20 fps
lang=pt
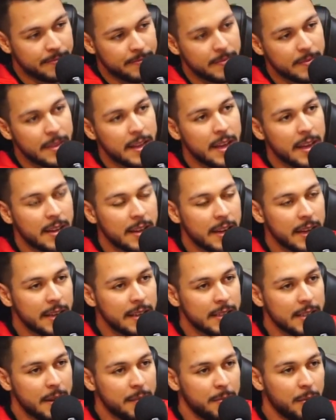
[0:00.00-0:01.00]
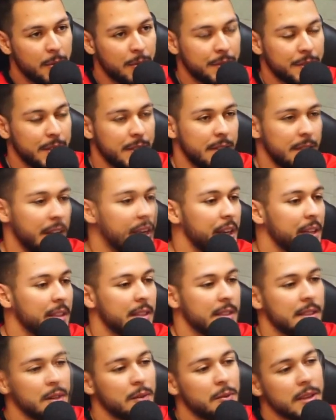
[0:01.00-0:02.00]
da, na casa de aposta, 30,
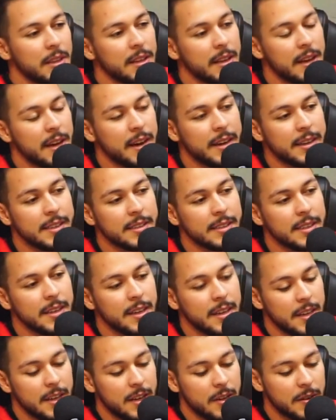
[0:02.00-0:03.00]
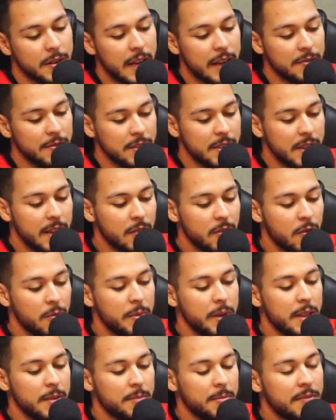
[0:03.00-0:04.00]
50 reais, o que é que você
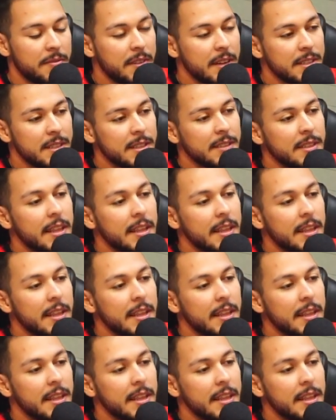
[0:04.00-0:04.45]
recomenda para fazer?